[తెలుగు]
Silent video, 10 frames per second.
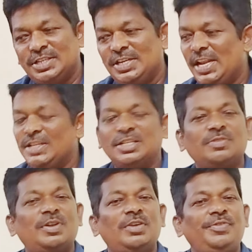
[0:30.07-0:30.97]
లైక్ చేయండి లైక్
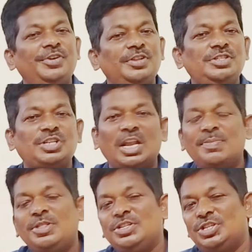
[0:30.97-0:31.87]
చేయడం వల్ల వీడియోని
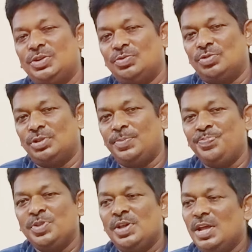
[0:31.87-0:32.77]
చాలామందికి చేరువుతుంది
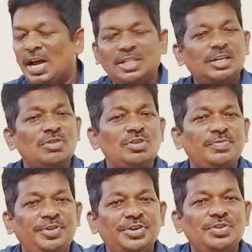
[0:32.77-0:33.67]

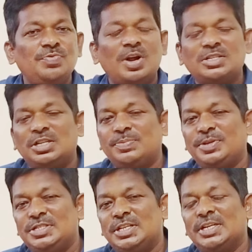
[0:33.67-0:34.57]
అంతేకాకుండా వీడియోని
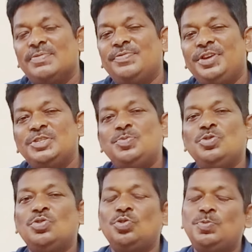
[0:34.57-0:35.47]
వాట్సాప్ ఇన్స్టాగ్రామ్
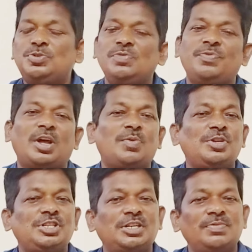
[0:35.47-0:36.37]
ఫేస్బుక్ గ్రూప్స్లో
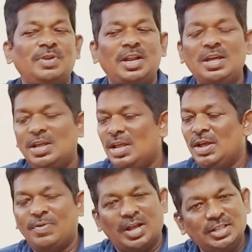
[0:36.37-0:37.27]
ఫార్వర్డ్ చేయడం వల్ల
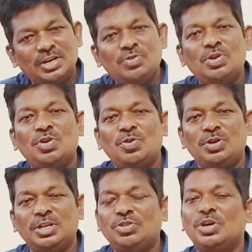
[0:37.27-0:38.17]
అందరికి కూడా
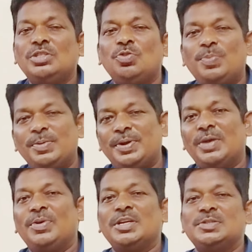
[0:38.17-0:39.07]
ఎంతో కొంత
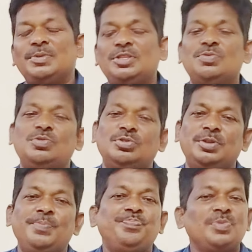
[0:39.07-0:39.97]
ఉపయోగపడే అవకాశం అయితే
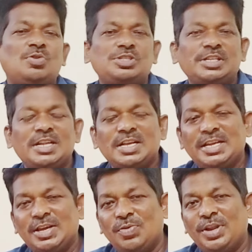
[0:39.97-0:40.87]
ఉంటుంది ఇంట్లోకి వస్తే
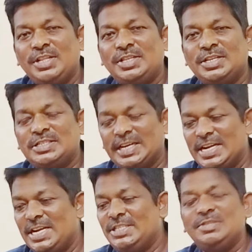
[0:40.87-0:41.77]
కనుక ఎవరైతే
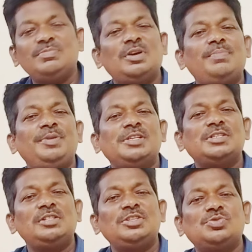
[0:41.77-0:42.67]
సెకండరీ సిమ్గా
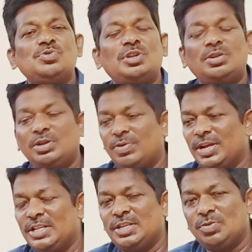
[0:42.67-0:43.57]
బిఎస్ఎన్ఎల్ తీసుకుంటారో
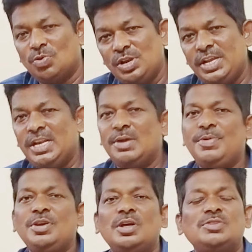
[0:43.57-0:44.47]
ఎవరికైతే ఓన్లీ
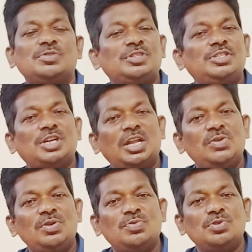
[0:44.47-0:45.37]
ఇన్కమింగ్ కాల్స్ వస్తే
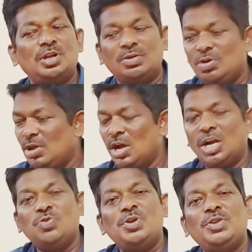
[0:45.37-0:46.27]
చాలు అనుకుంటారో
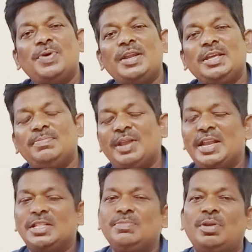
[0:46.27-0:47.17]
అటువంటి వారికి ఈ
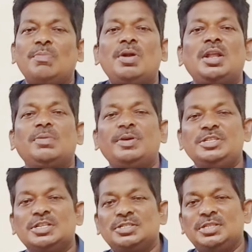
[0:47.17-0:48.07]
ప్లాన్ అయితే బ్రహ్మాండంగా
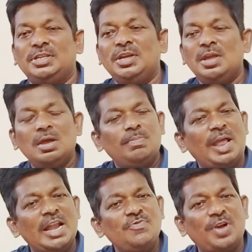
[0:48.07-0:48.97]
పనిచేస్తుంది
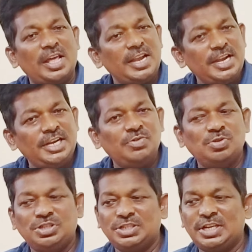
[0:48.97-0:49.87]
ప్లాన్ వ్యాలిడిటీ
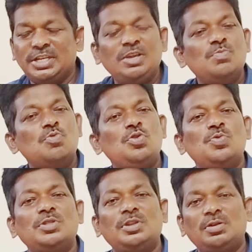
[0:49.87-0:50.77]
వచ్చేసరికి
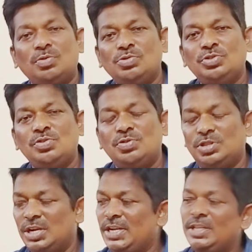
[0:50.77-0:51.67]
మూడు వందల రోజులు
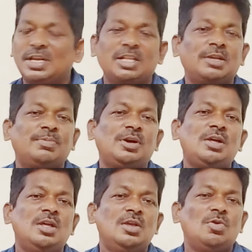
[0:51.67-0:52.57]
ఉంటుంది అంటే దాదాపుగా